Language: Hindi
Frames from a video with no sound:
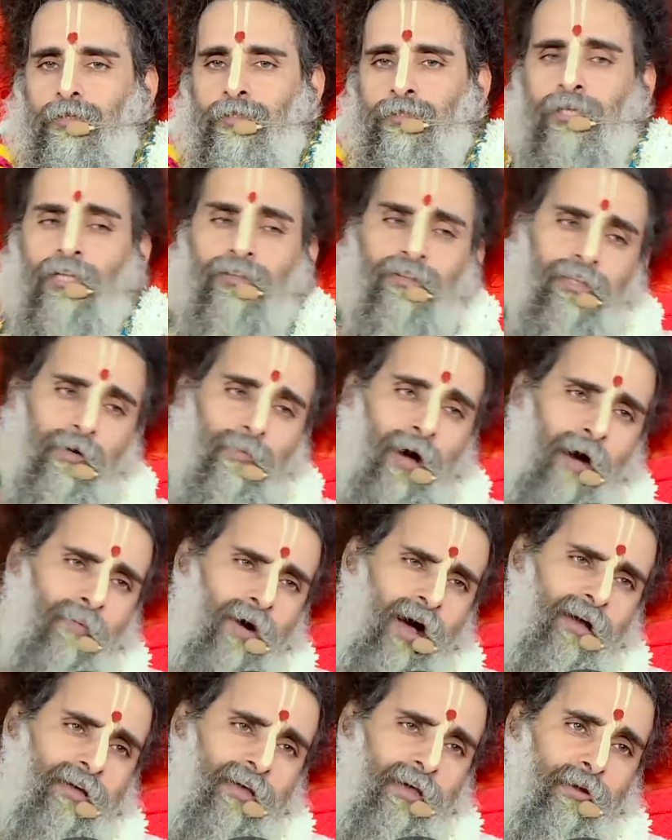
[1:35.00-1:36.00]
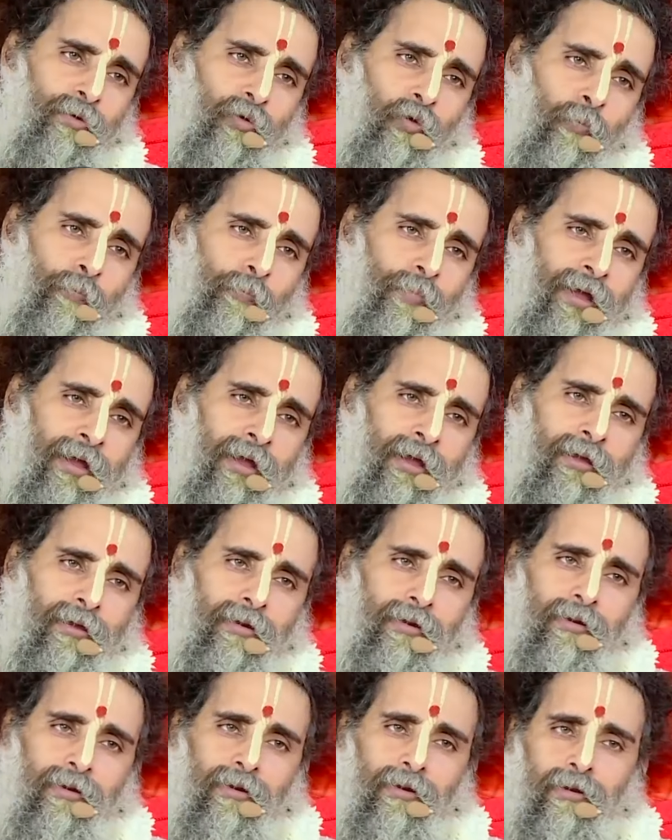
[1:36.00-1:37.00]
सत्यभामा के रूप
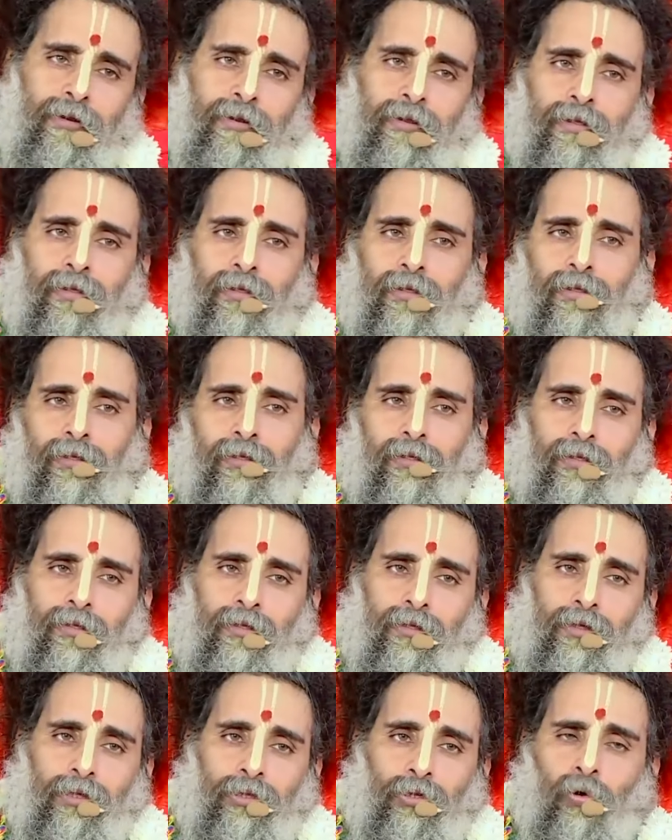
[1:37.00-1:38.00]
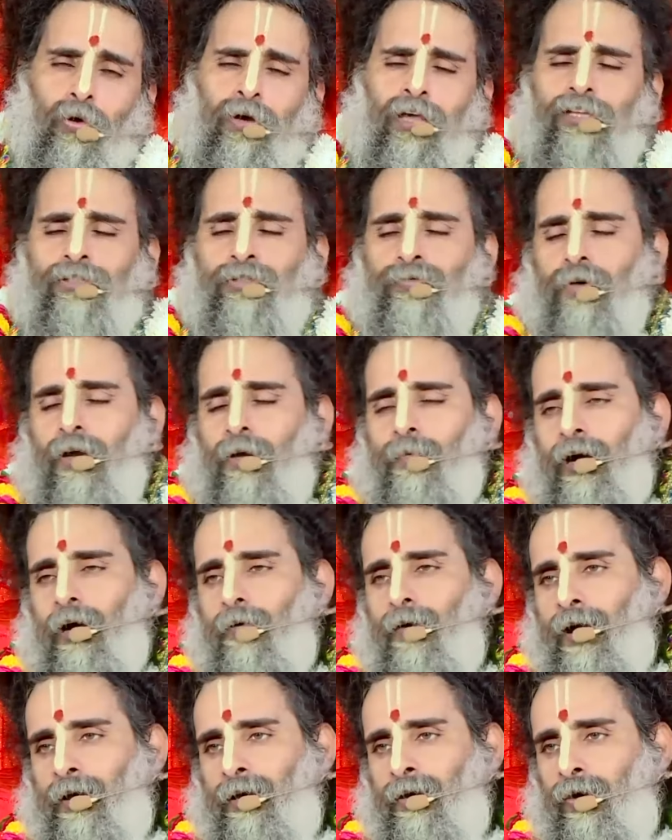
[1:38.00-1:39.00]
में योगेश्वर
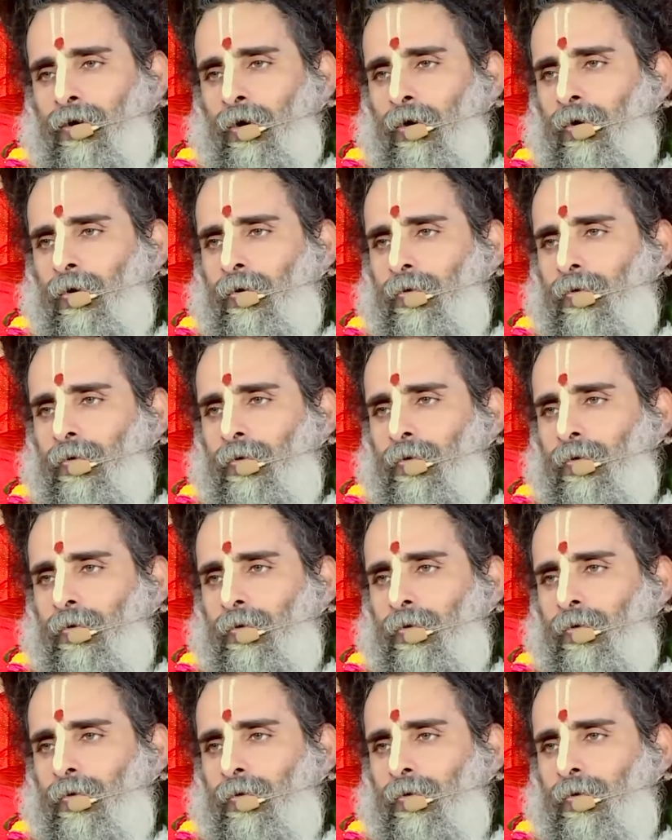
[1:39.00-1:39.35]
भगवान को